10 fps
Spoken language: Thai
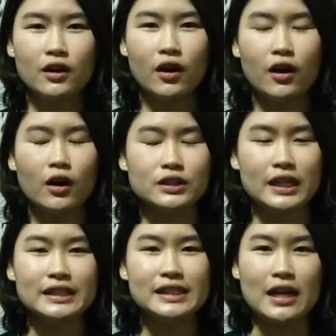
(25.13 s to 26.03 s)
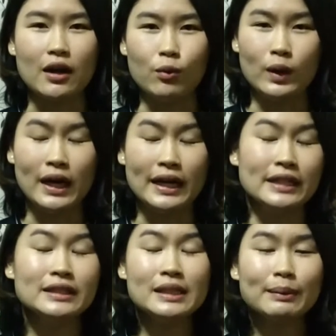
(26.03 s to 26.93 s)
ก็ใช้เสียงเวลาใน
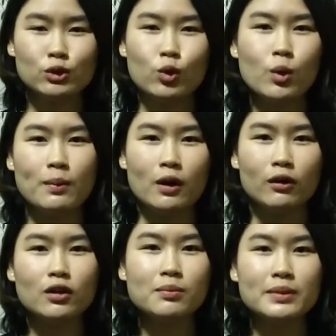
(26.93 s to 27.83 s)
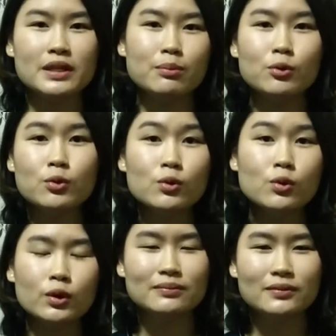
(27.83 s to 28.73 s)
ที่ประชุมเราก็ต้องมีพู
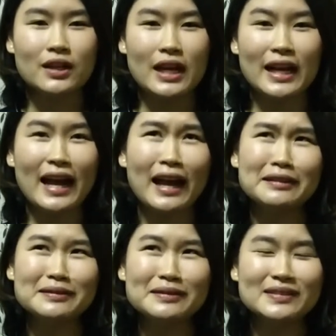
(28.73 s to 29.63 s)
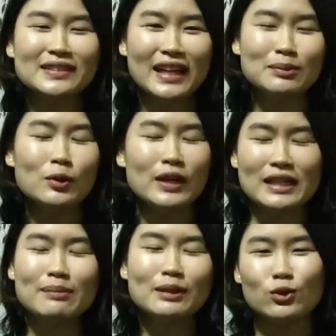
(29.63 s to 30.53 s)
ดรายงานพูดใน
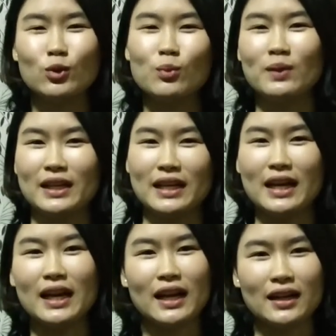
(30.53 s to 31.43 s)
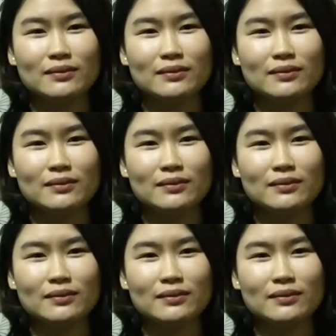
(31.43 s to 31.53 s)
ที่ประชุมอะไรอย่างเงี้ยค่ะ